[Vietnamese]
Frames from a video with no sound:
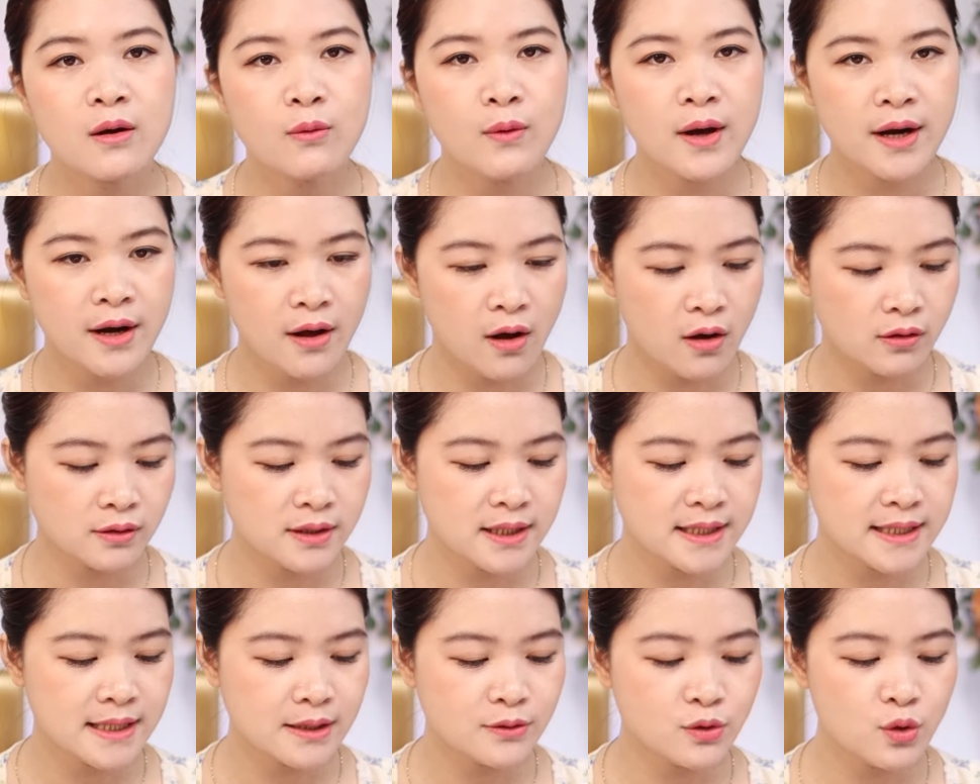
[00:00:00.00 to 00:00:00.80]
qua đó
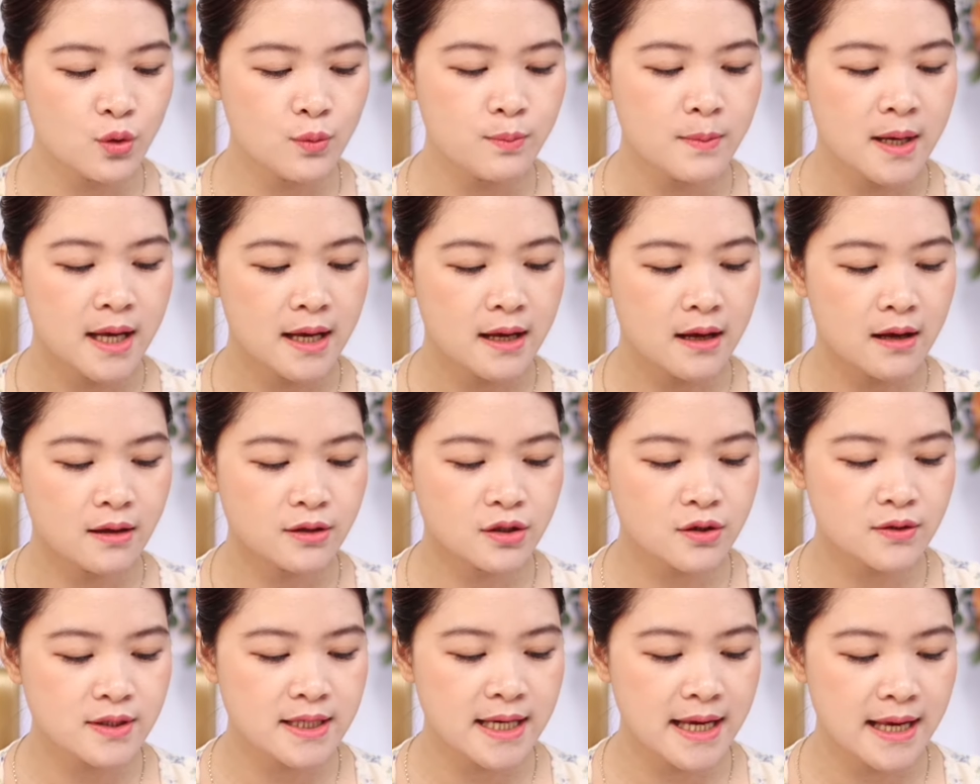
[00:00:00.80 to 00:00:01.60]
thì sẽ giúp
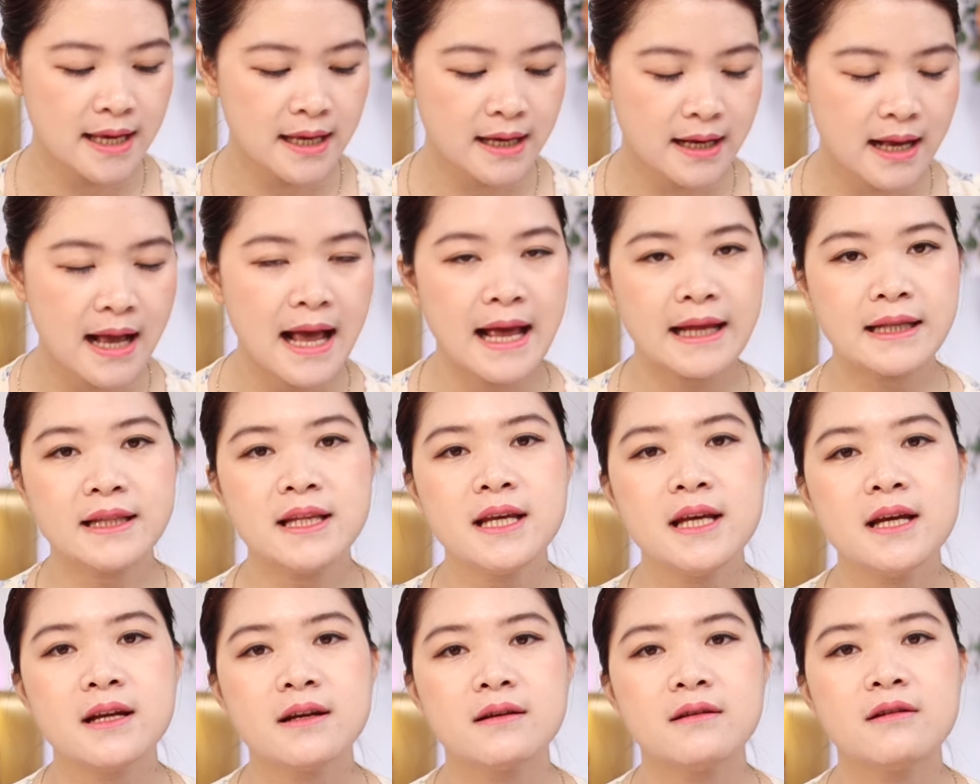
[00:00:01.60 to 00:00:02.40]
cho trẻ cải
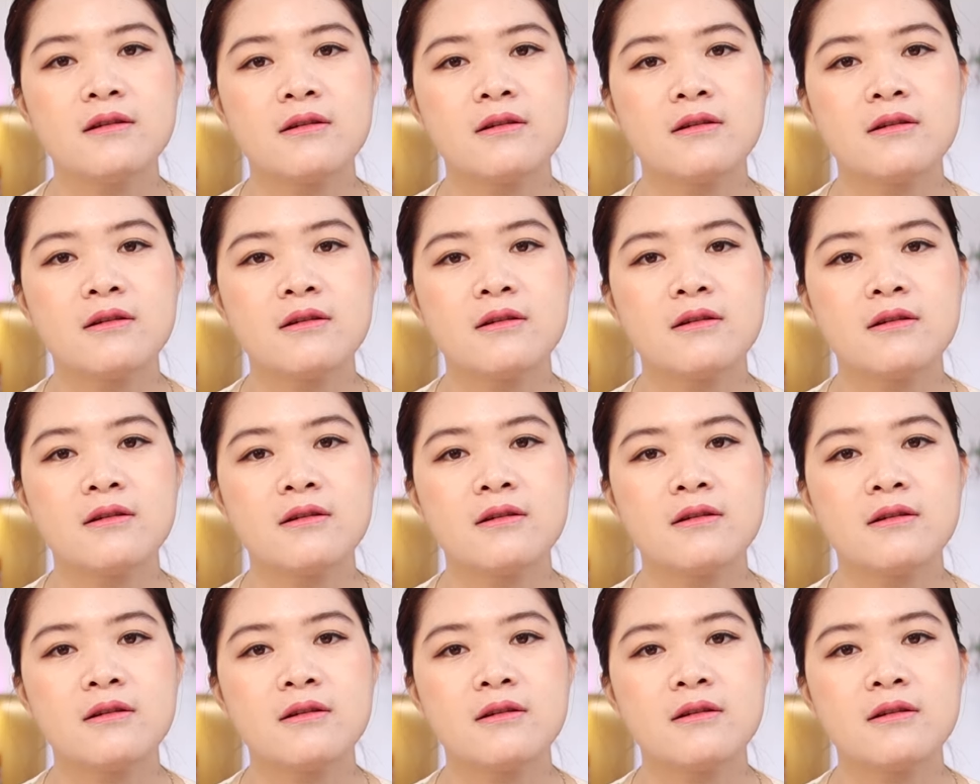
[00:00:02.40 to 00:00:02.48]
thiện